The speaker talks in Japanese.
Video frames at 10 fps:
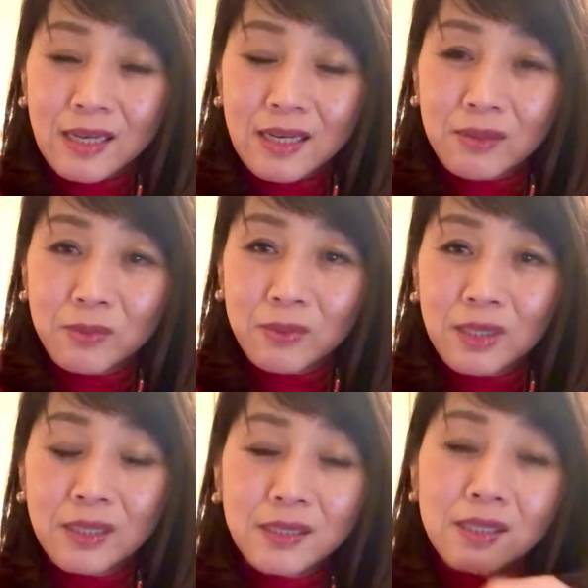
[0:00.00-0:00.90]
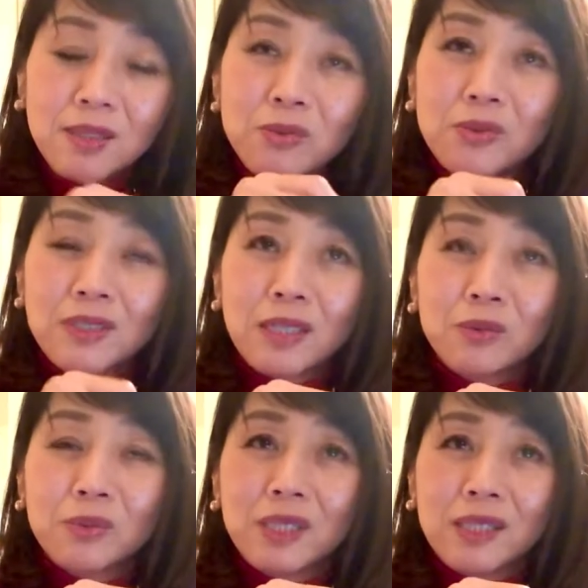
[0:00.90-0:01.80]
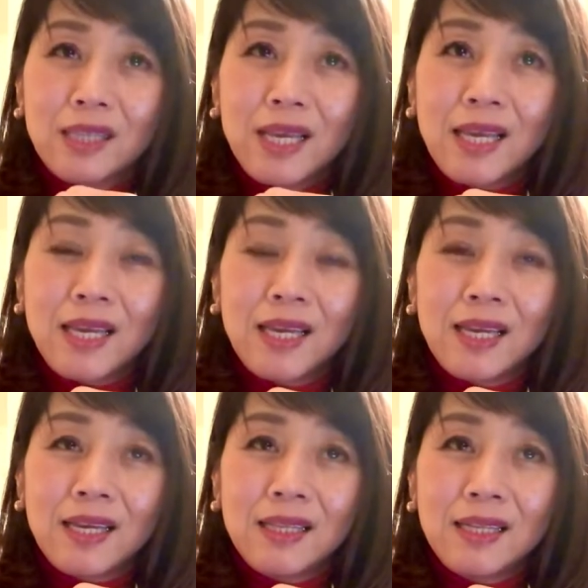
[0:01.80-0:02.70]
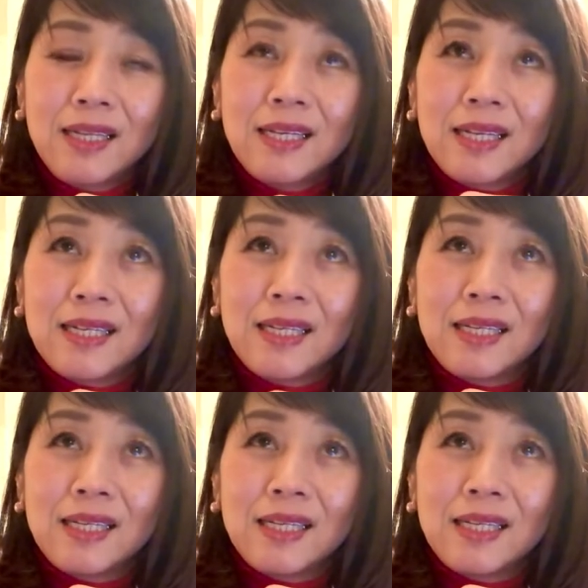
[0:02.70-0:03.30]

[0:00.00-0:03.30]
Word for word: あの設定ノートに書く時って何々